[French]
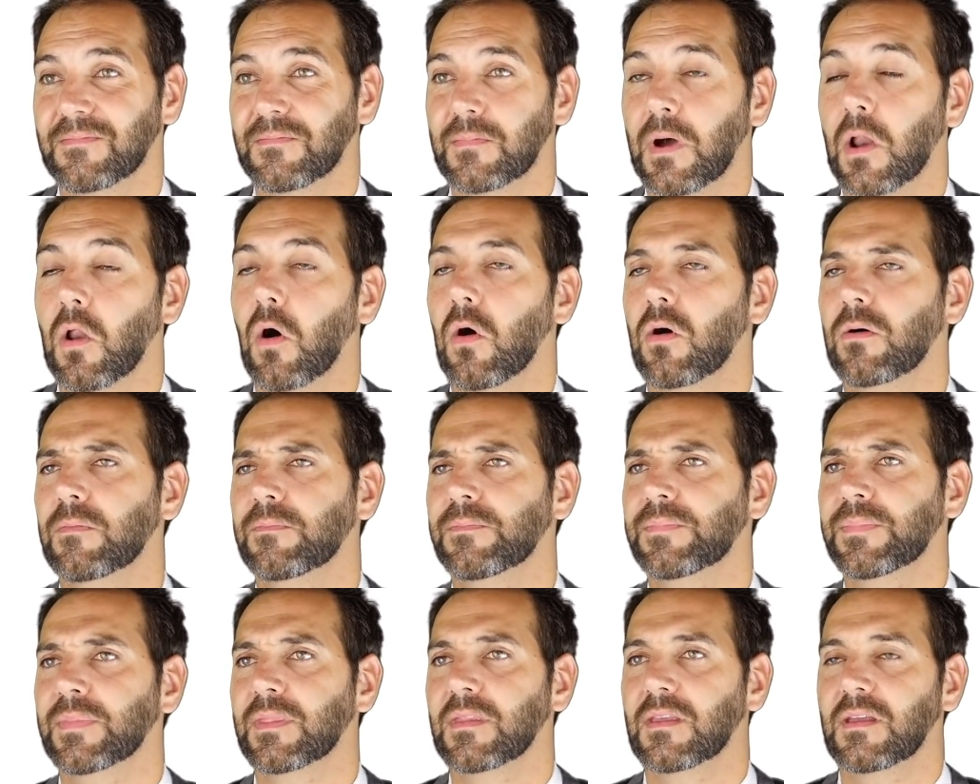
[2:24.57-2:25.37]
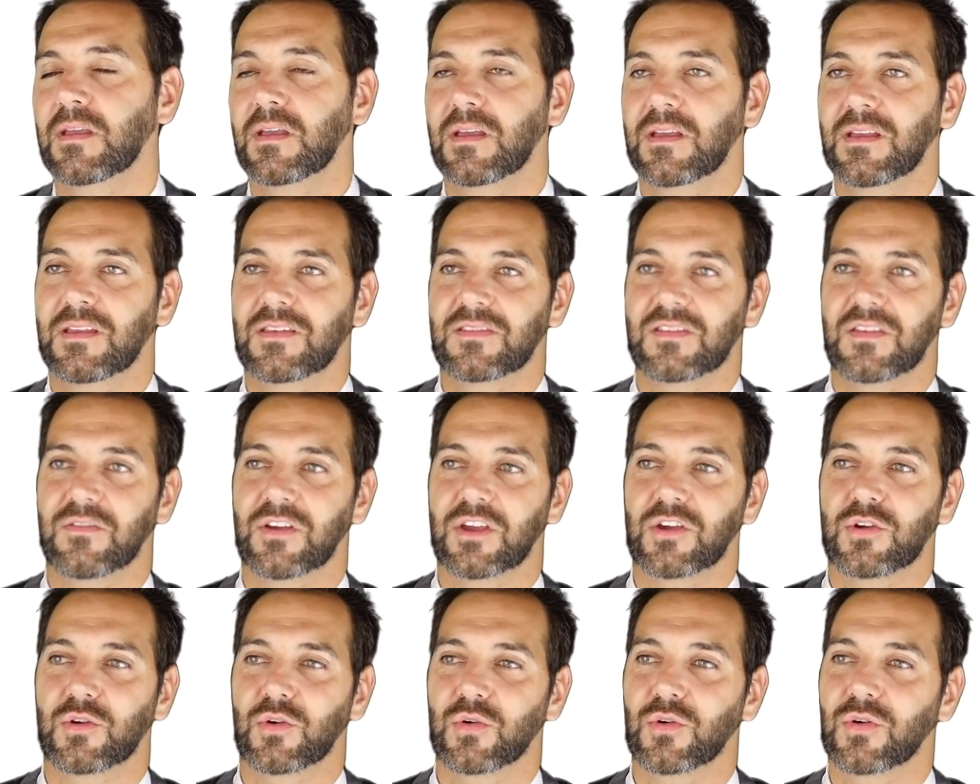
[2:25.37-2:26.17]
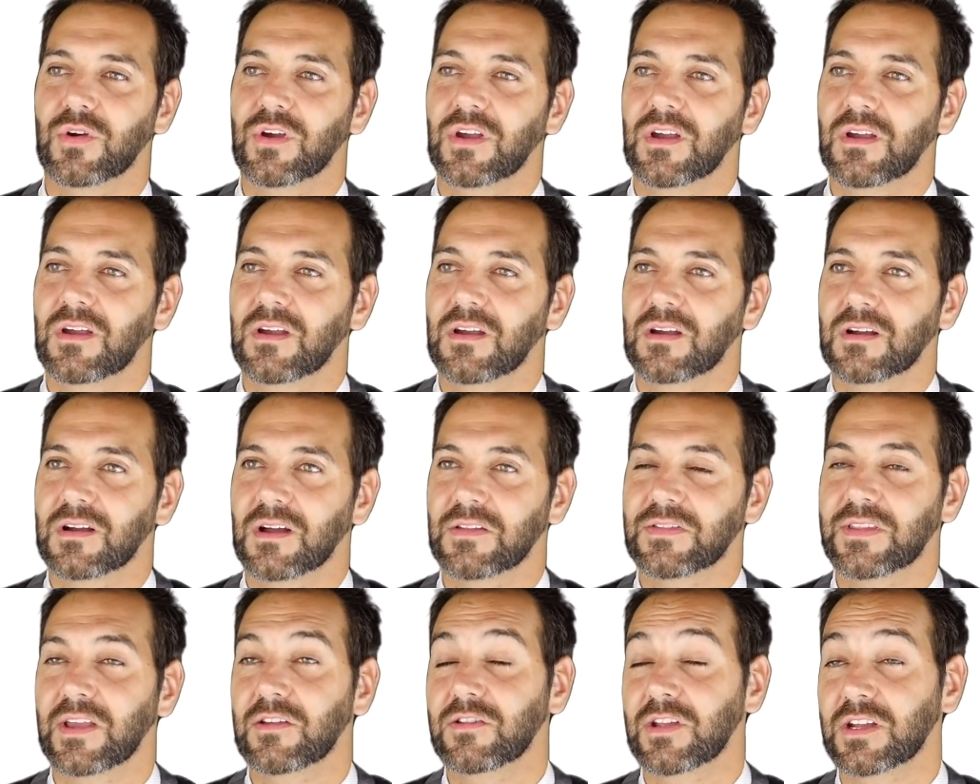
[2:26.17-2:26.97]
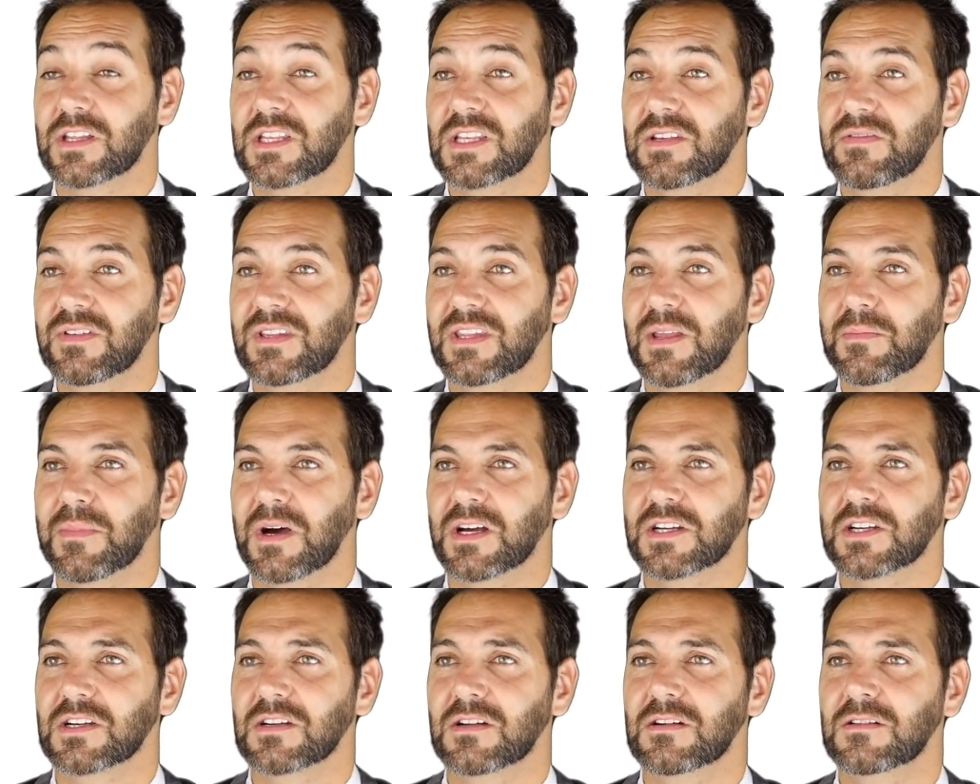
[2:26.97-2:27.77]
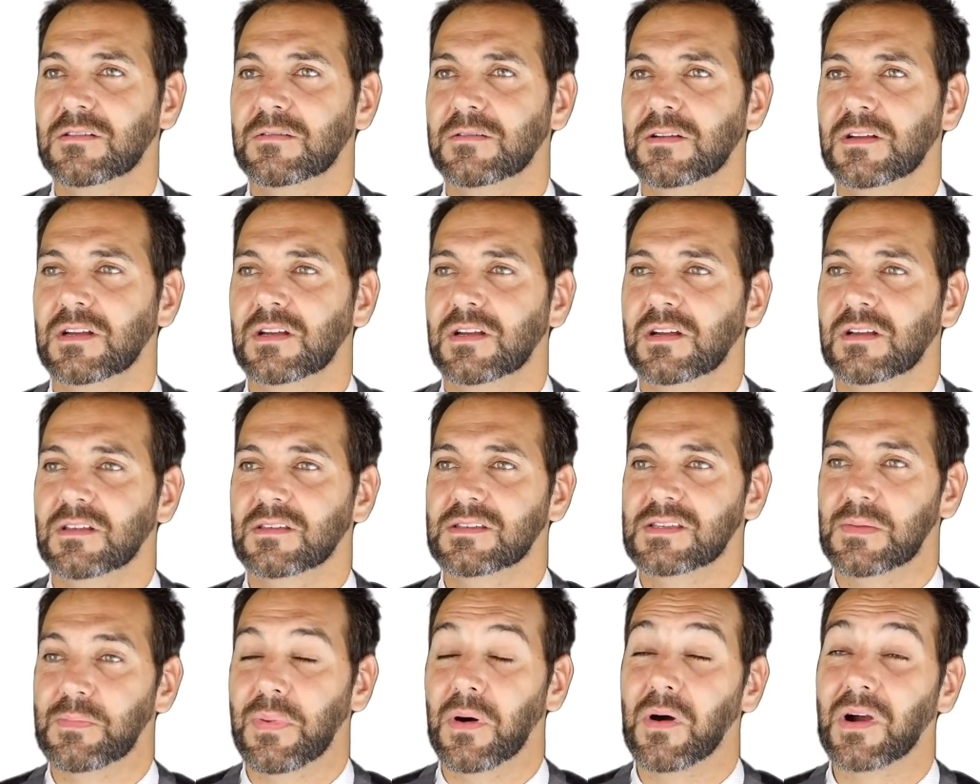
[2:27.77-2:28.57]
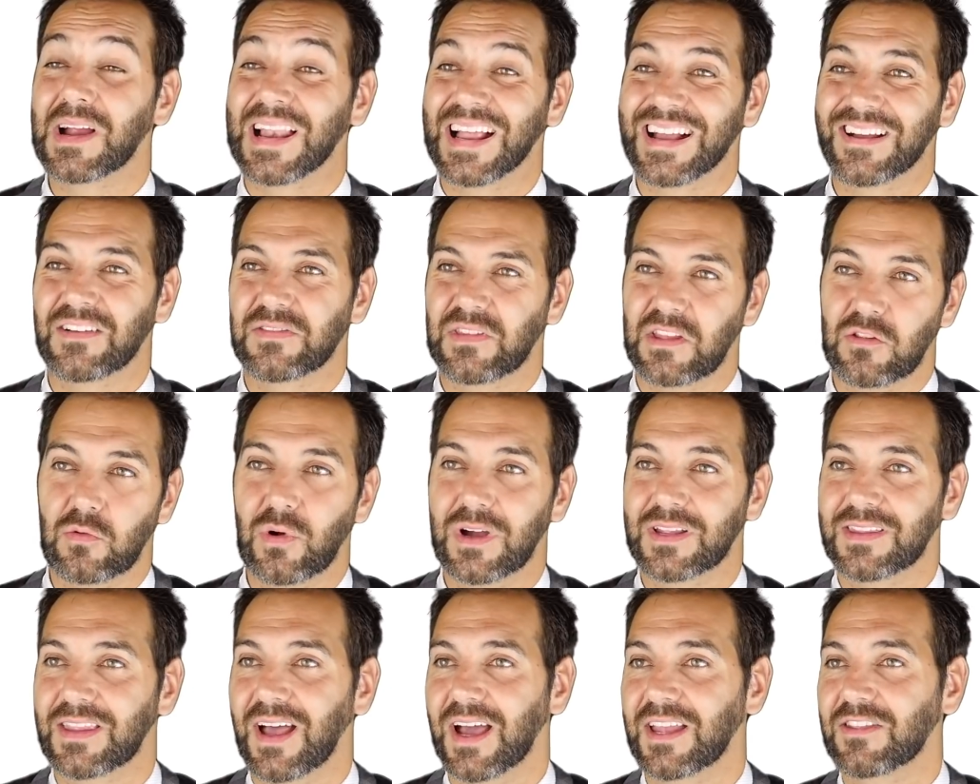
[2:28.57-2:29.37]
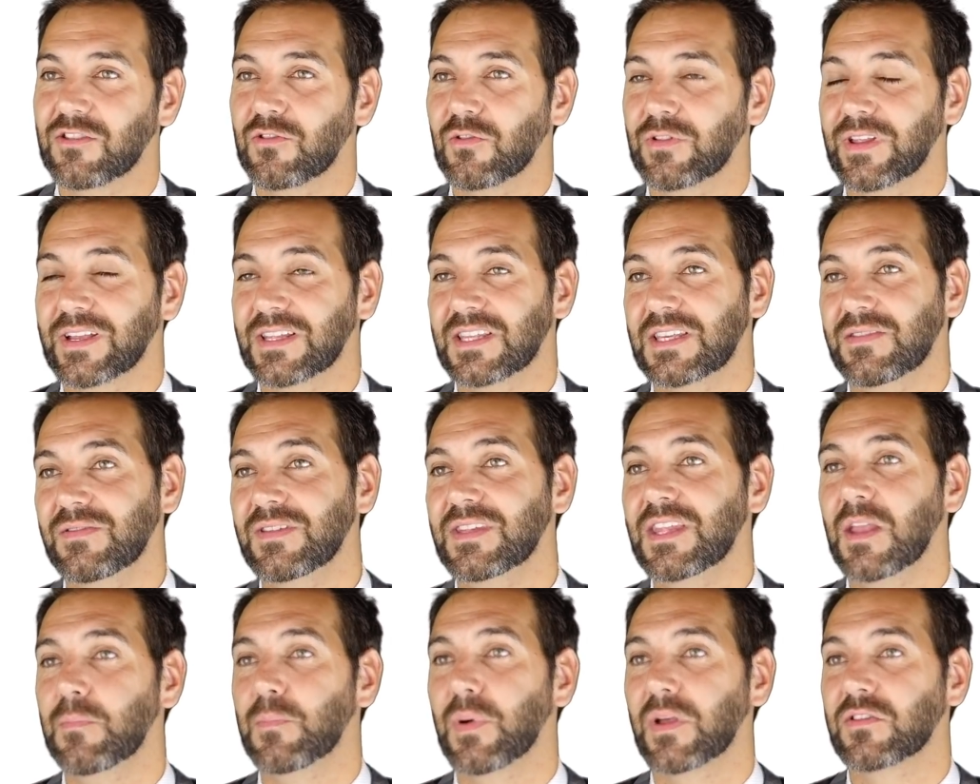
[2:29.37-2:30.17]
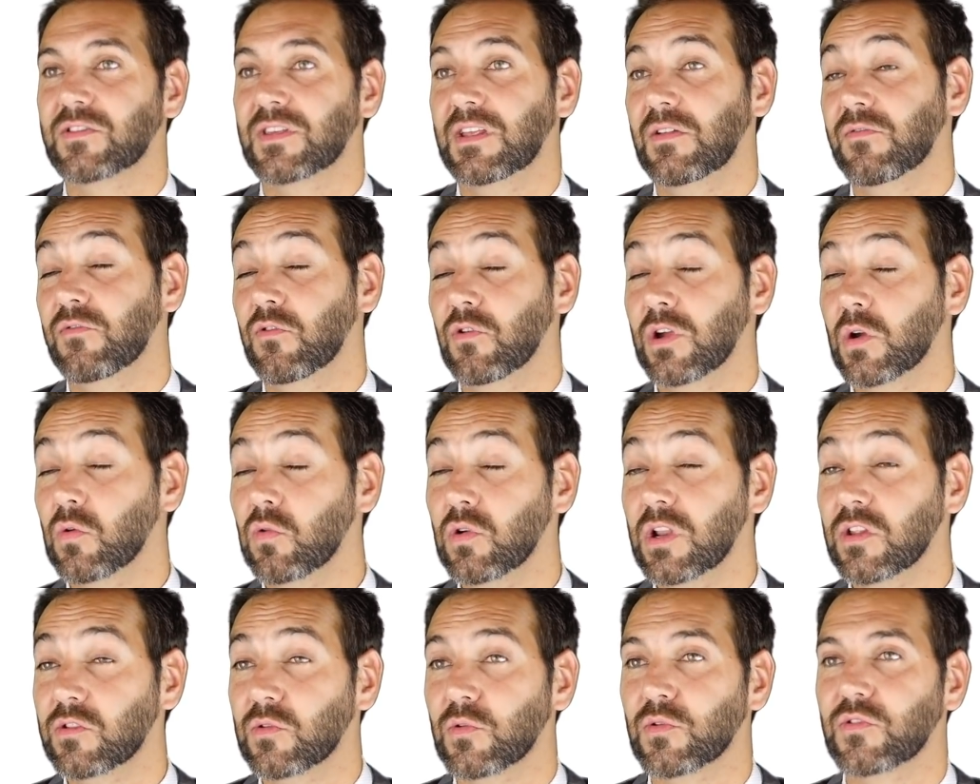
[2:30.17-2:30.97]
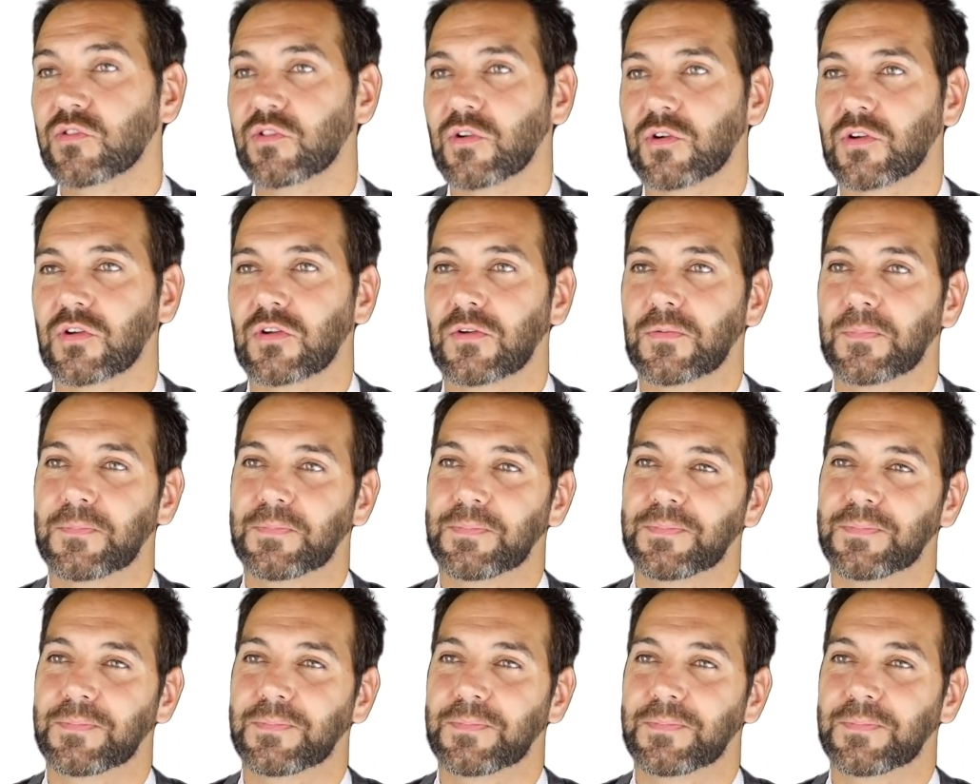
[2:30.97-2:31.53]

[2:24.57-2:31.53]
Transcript: Alors, c'est vrai que quand tu as une activité marchand, c'est pas en claquant des doigts que tu arrêtes ton activité parce qu'il faut écouler ton stock.